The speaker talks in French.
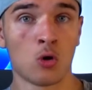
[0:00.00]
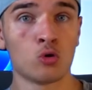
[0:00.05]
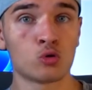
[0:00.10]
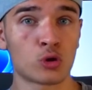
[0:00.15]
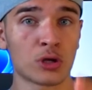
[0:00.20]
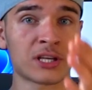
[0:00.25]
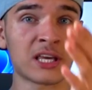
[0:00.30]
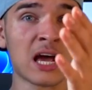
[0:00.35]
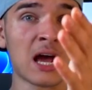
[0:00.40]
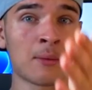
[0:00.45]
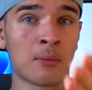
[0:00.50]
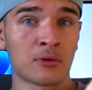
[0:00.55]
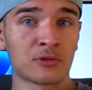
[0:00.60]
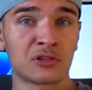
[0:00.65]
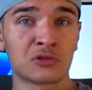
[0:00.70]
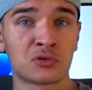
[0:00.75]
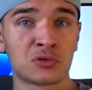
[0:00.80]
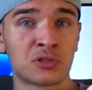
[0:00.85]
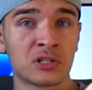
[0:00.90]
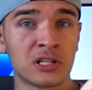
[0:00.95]
Ou ça carrément,
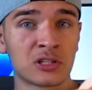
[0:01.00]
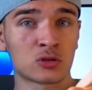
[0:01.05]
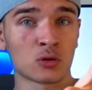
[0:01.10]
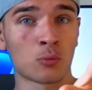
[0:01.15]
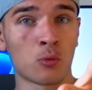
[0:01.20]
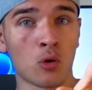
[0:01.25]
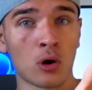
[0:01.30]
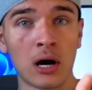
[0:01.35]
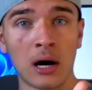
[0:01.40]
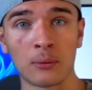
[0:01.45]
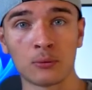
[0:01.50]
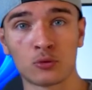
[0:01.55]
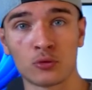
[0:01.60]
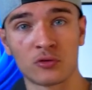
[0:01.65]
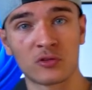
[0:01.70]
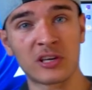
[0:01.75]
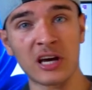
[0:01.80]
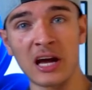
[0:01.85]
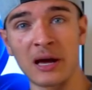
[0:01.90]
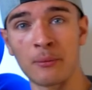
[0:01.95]
si tu utilises ton programme,
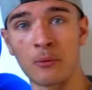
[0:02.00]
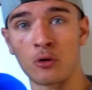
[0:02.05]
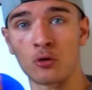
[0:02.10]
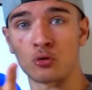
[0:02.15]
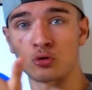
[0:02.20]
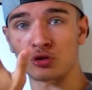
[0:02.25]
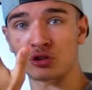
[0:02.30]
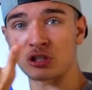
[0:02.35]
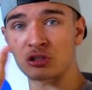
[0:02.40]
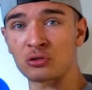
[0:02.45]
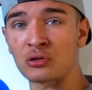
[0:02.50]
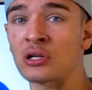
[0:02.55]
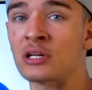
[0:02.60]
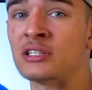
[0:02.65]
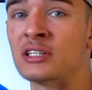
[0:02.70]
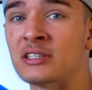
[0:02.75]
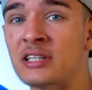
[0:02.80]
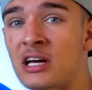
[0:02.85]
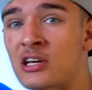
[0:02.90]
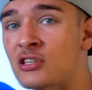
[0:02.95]
tu carrément le gestionnaire
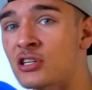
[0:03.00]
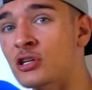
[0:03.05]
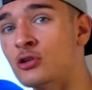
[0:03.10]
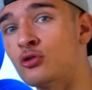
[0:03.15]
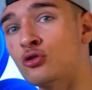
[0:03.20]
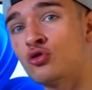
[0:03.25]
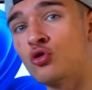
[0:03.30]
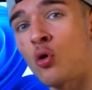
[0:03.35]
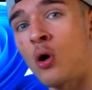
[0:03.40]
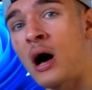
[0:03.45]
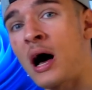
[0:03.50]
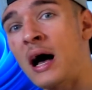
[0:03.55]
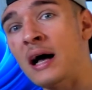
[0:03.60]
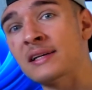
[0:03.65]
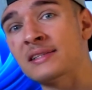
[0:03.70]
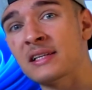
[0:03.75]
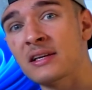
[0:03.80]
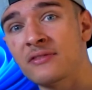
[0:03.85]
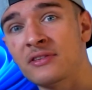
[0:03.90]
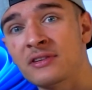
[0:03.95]
des tâches et tu sauras
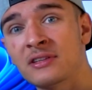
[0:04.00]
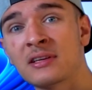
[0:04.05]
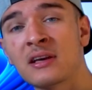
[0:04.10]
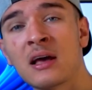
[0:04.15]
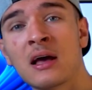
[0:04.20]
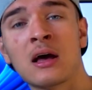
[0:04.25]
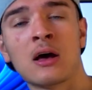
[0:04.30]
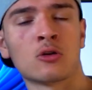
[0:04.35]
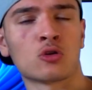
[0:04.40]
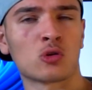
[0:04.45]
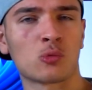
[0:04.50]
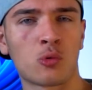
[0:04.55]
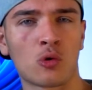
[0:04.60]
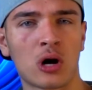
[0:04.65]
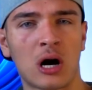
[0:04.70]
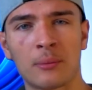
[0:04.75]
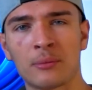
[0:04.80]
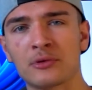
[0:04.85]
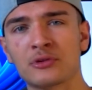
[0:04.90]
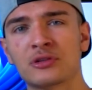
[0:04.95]
assez vite ton
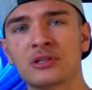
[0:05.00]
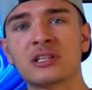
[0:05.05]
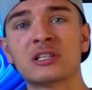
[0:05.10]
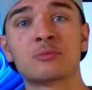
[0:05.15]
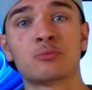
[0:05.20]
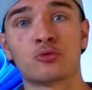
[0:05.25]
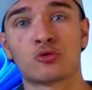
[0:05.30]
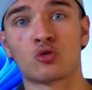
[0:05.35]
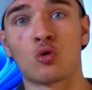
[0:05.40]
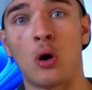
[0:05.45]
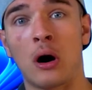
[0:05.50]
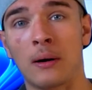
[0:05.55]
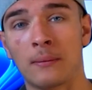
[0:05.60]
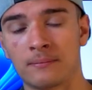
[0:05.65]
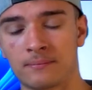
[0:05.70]
programme utilise plus quoi.